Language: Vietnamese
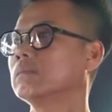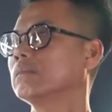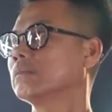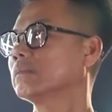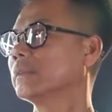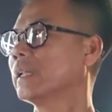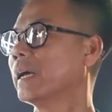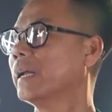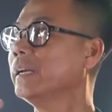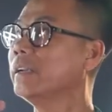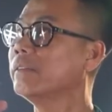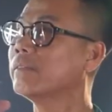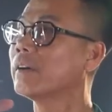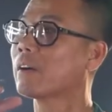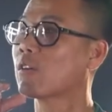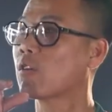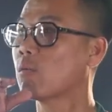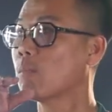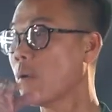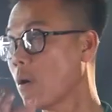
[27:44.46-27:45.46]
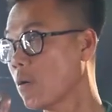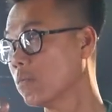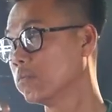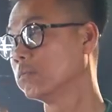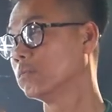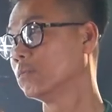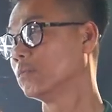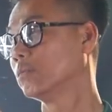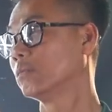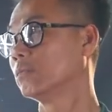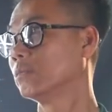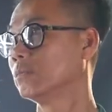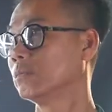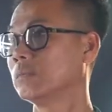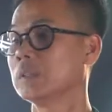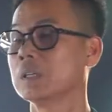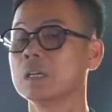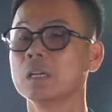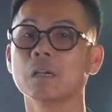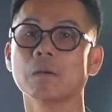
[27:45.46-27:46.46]
đã đi vào cột môn, đúng rồi,
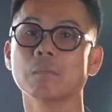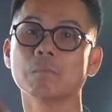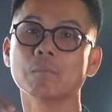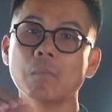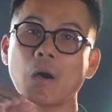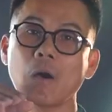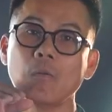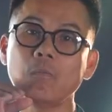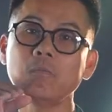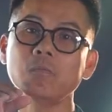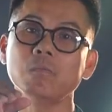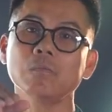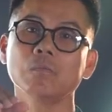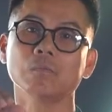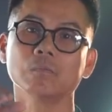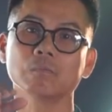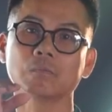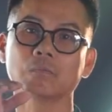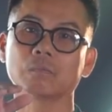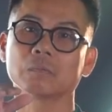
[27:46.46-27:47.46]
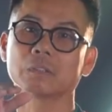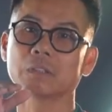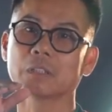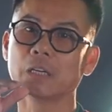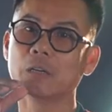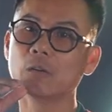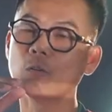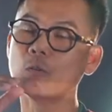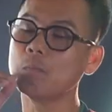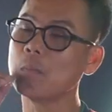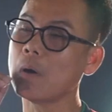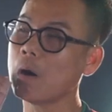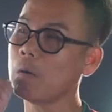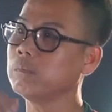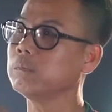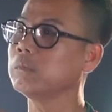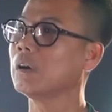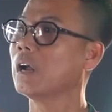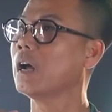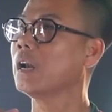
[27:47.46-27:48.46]
bóng tình huống
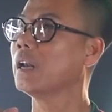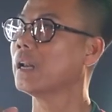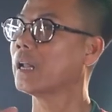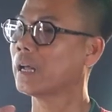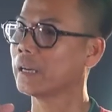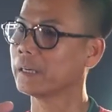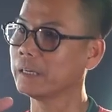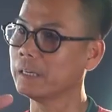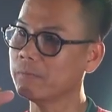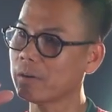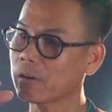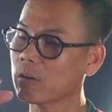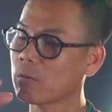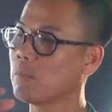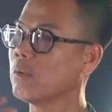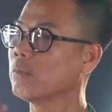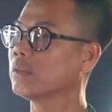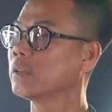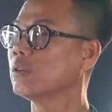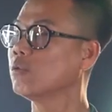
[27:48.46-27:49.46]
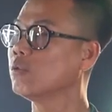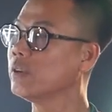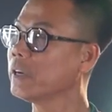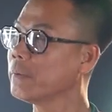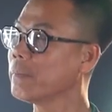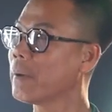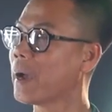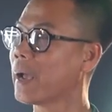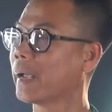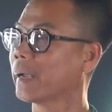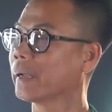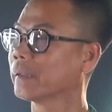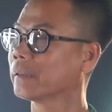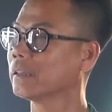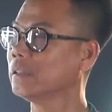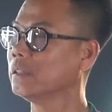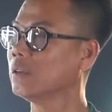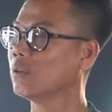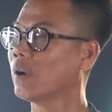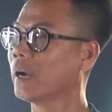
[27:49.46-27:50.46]
bóng đó là đi vào cột môn, tình huống ghi bàn.
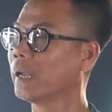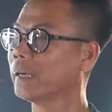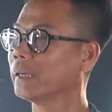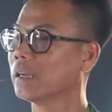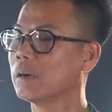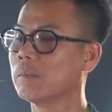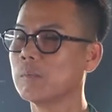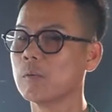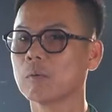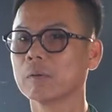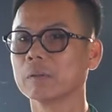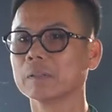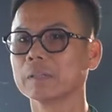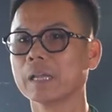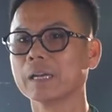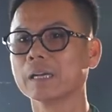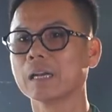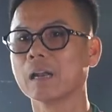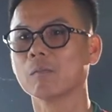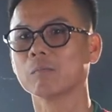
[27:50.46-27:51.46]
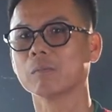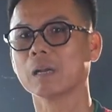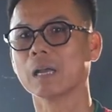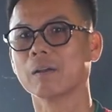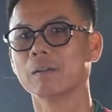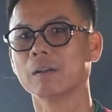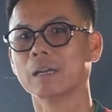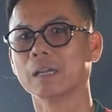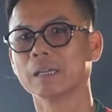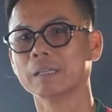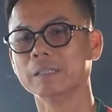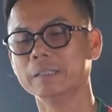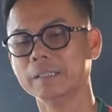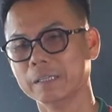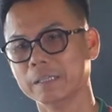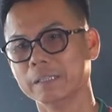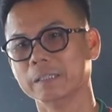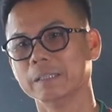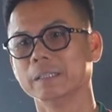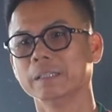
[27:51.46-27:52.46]
Ví dụ anh có một cái tác động nào là cái
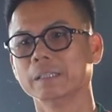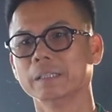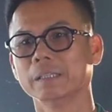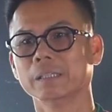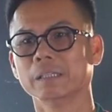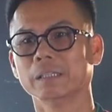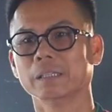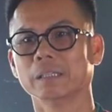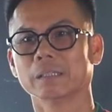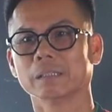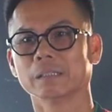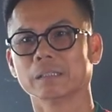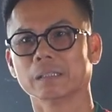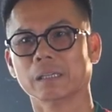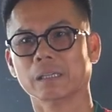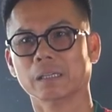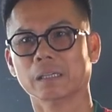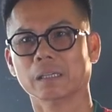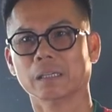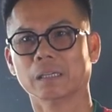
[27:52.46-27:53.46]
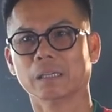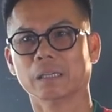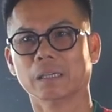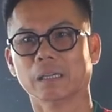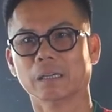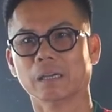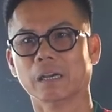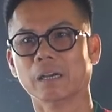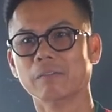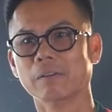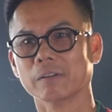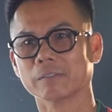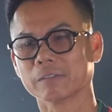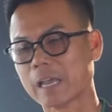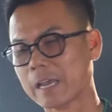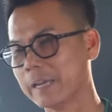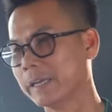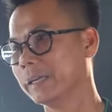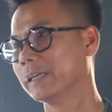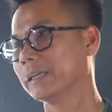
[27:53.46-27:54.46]
gì à, ở vào
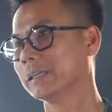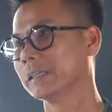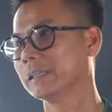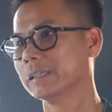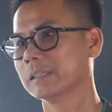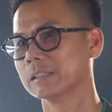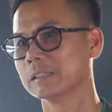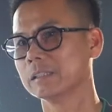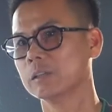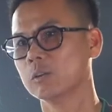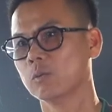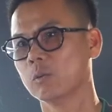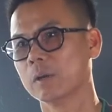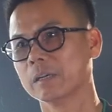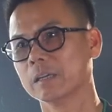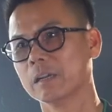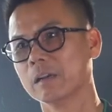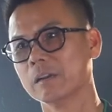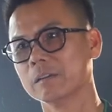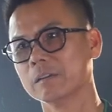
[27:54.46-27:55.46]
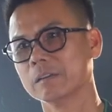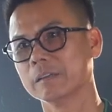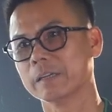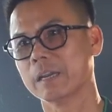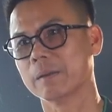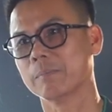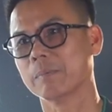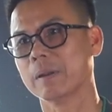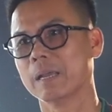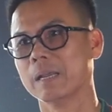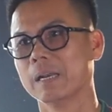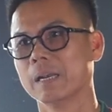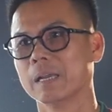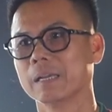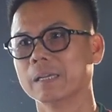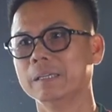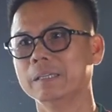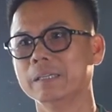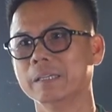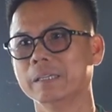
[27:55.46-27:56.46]
tay, ví dụ anh có kẹp lại là
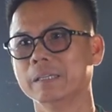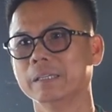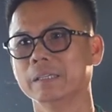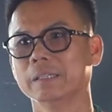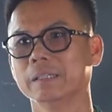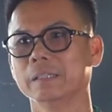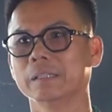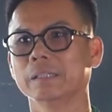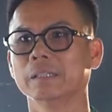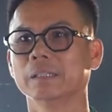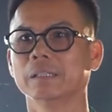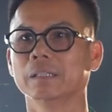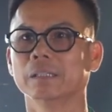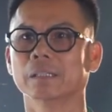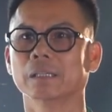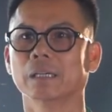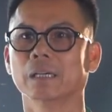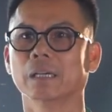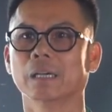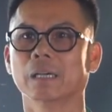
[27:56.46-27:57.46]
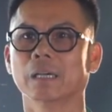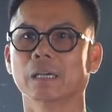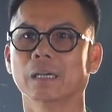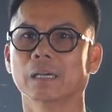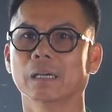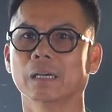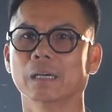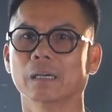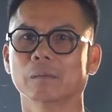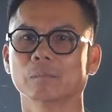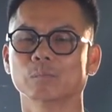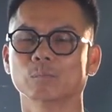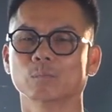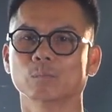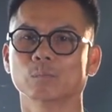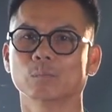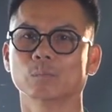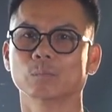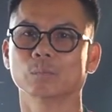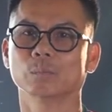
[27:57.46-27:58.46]
cái gì à,
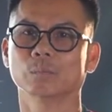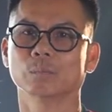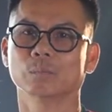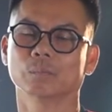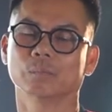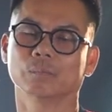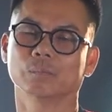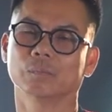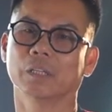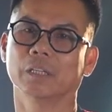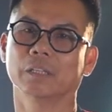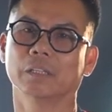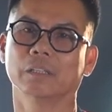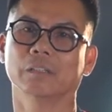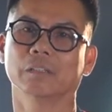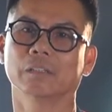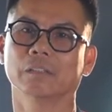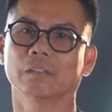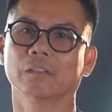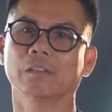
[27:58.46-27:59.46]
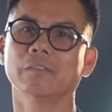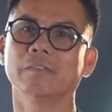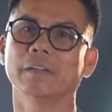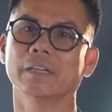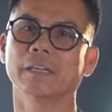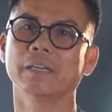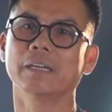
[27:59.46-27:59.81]
thì quý vị nghĩ